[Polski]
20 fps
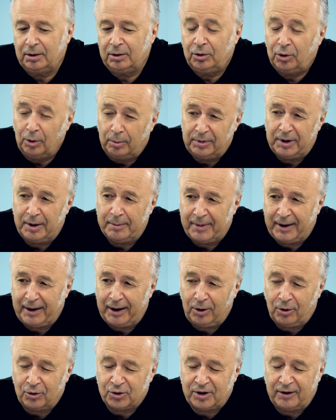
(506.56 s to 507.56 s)

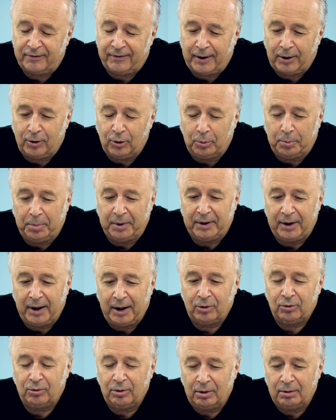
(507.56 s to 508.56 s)
domniemanego szefa grupy
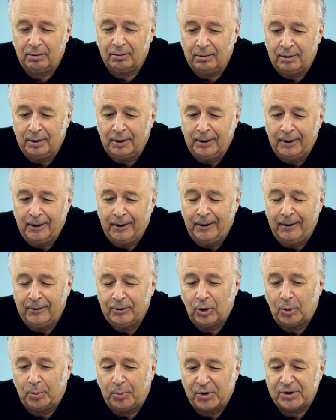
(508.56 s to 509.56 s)
D, którą
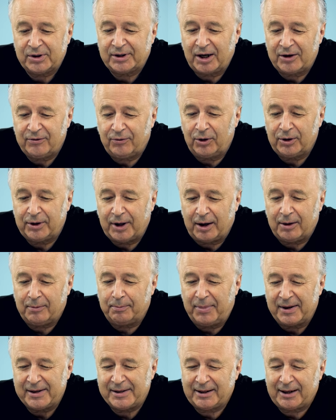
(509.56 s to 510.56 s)
to postać Wojtek
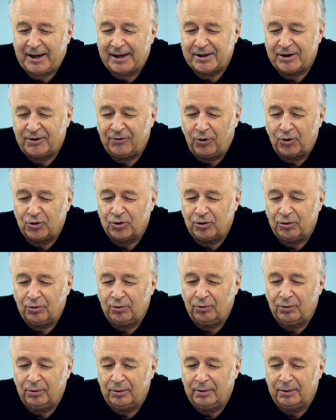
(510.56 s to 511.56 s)
Pestka
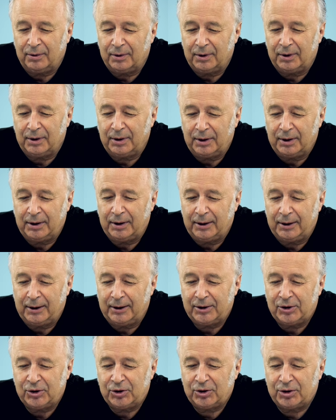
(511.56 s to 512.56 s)
stworzył e,
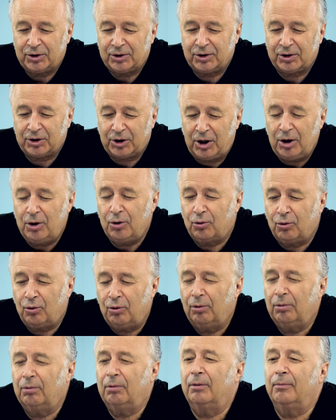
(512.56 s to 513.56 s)
e, z
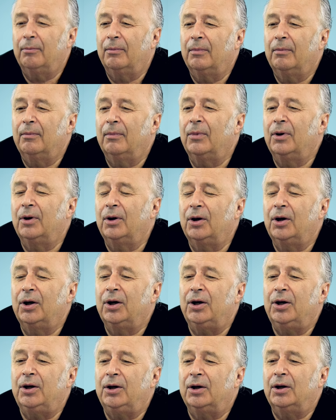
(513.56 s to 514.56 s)
kilku
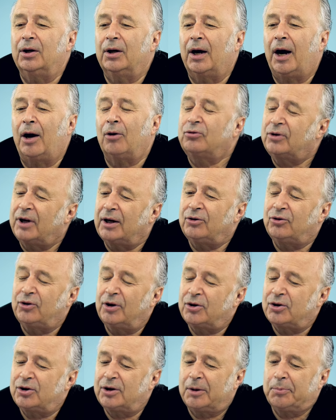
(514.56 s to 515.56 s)

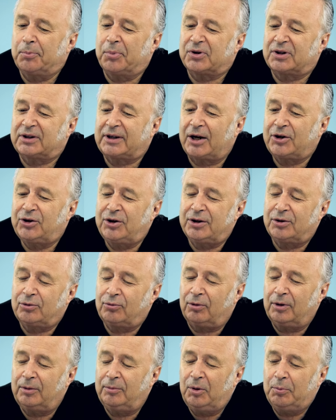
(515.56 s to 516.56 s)
autentycznych postaci, z
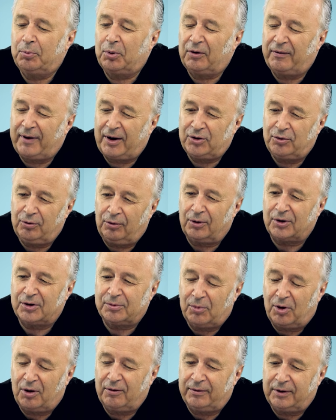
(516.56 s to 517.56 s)
którymi prowadził
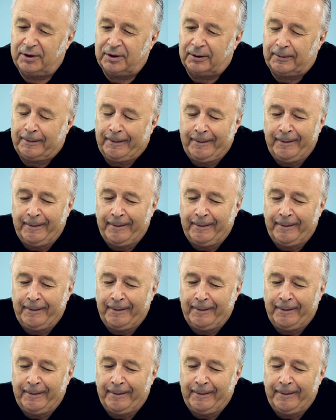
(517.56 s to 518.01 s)
rozmowy.